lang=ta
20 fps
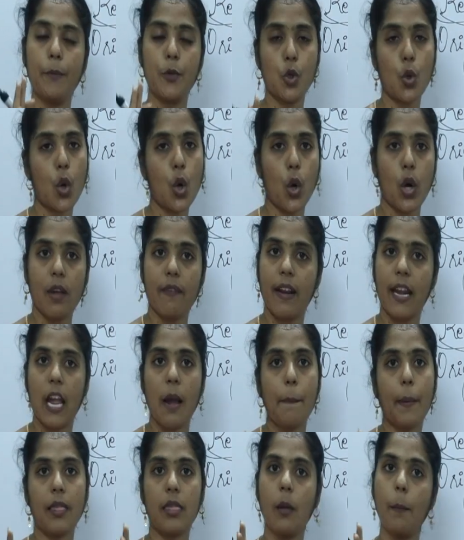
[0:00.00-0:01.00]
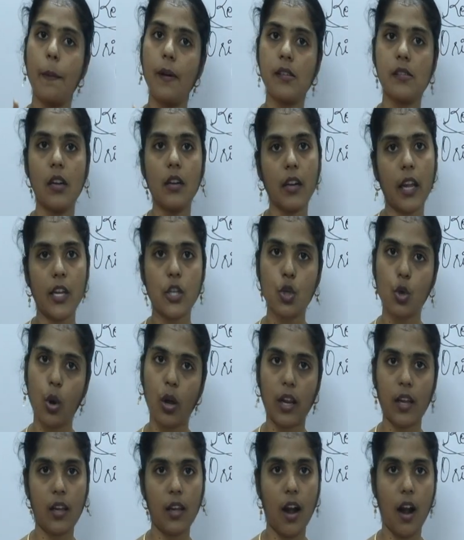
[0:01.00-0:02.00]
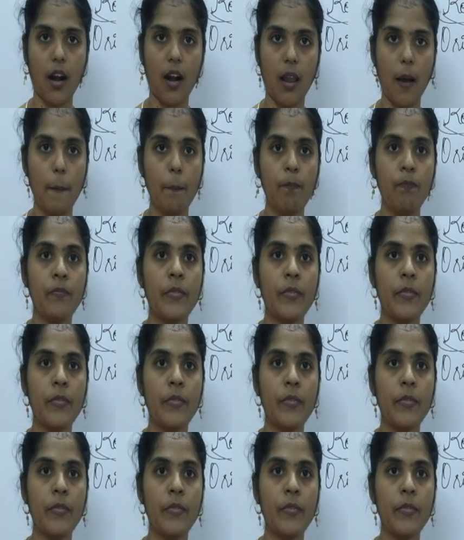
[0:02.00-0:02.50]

சுகரோட விலையை பத்து பர்சன்டேஜ் குறைக்கிறாங்களாம்